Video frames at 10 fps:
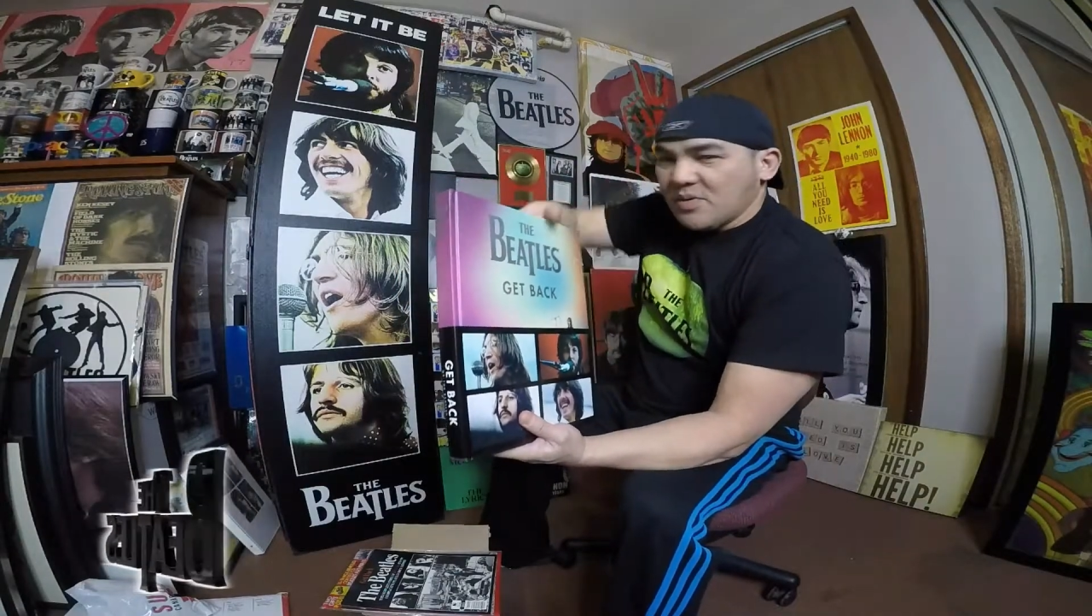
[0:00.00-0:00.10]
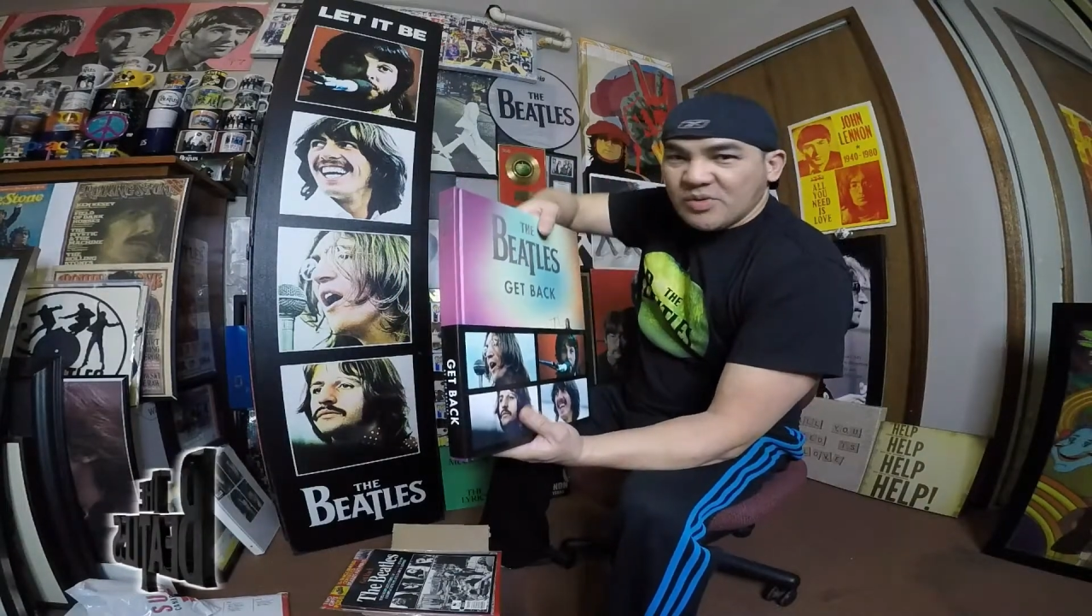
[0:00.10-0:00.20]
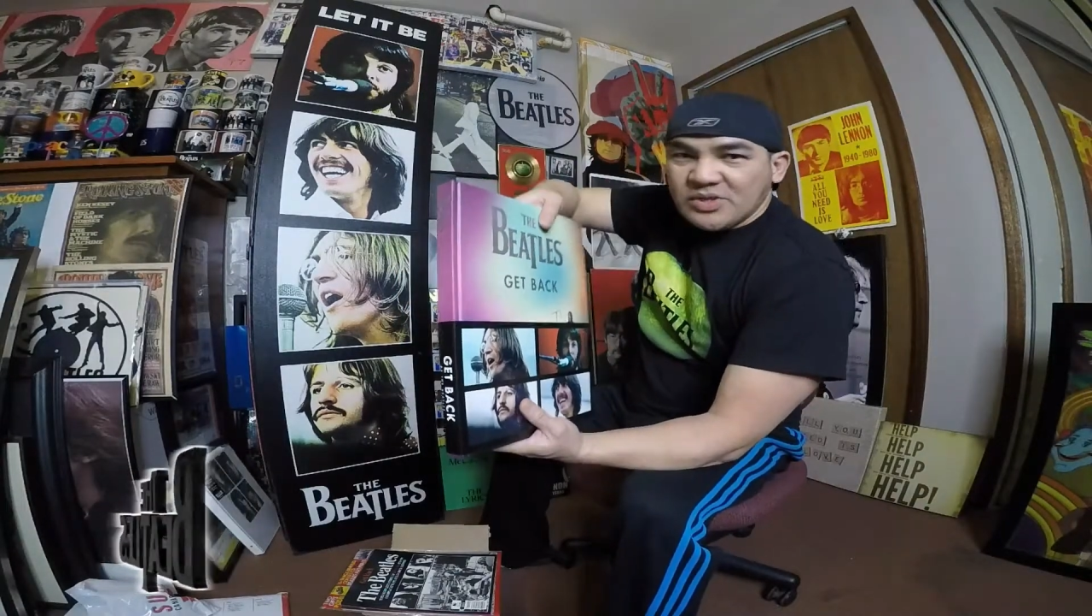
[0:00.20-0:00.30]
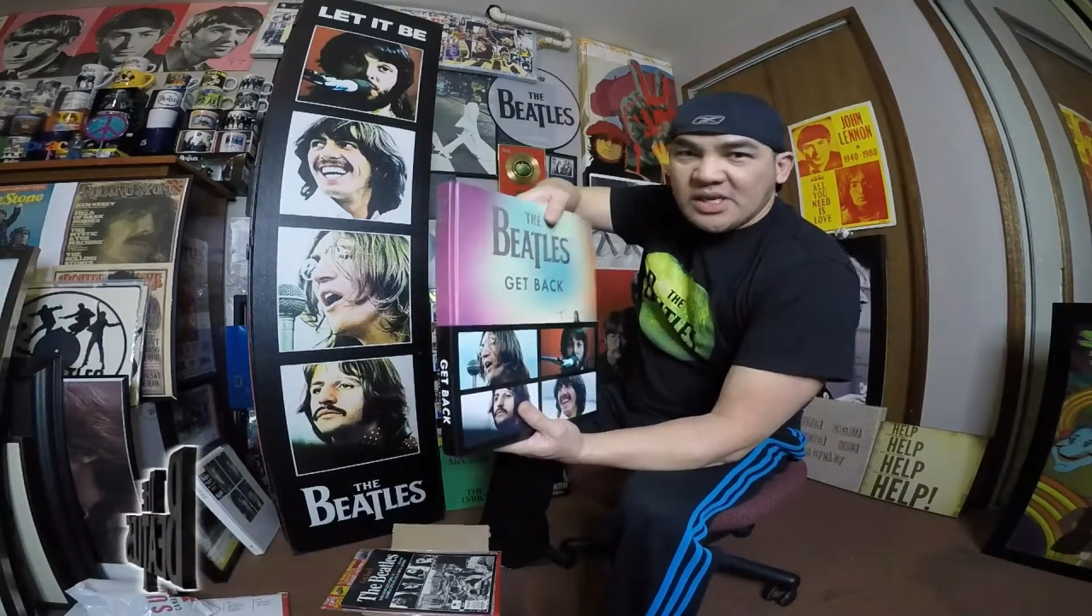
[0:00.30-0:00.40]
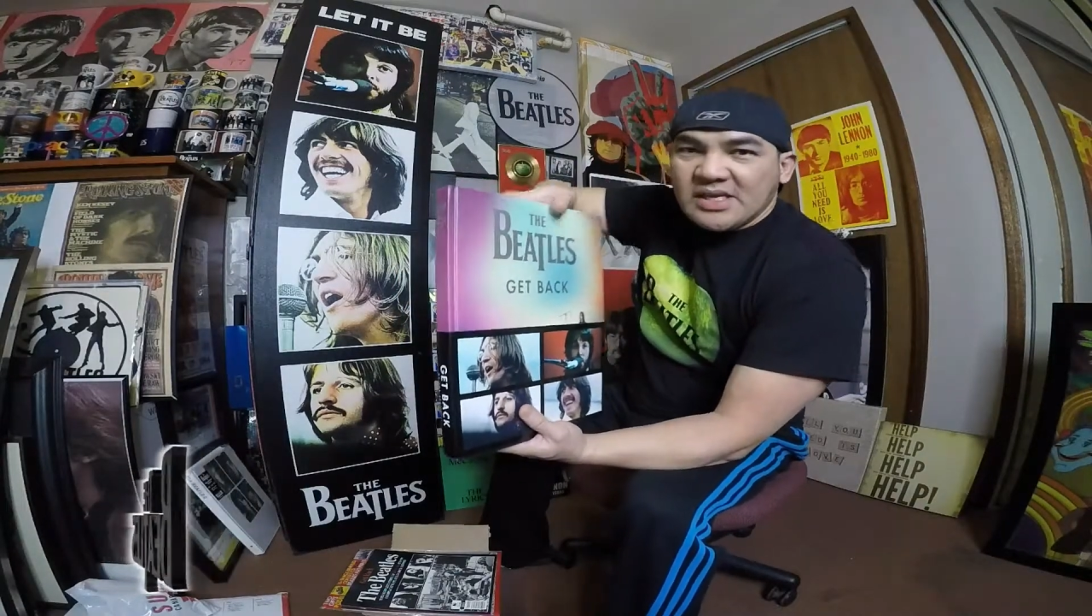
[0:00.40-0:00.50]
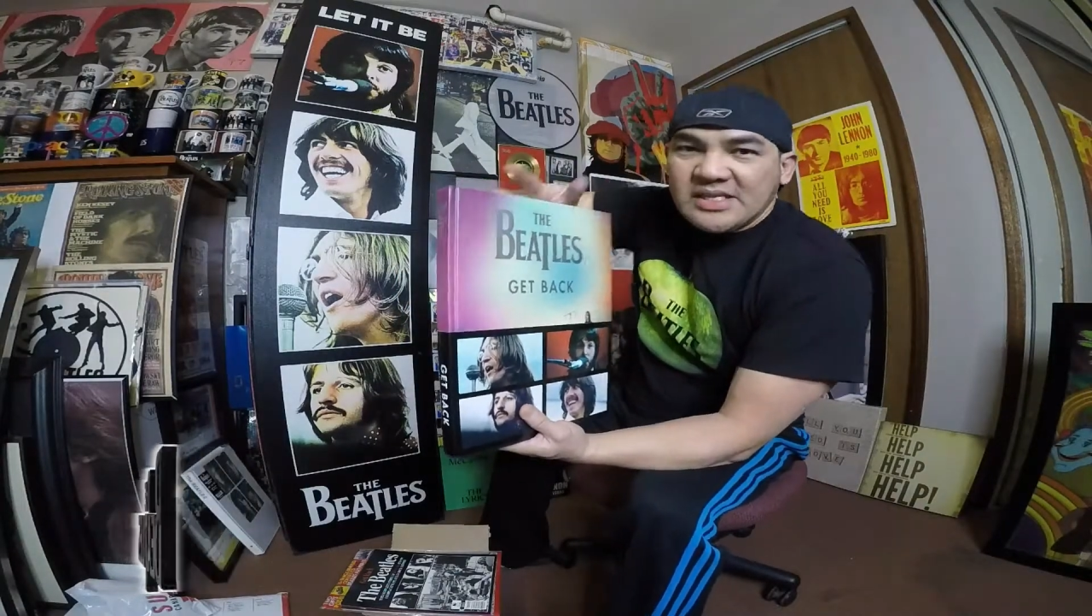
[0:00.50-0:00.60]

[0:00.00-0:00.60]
ko siya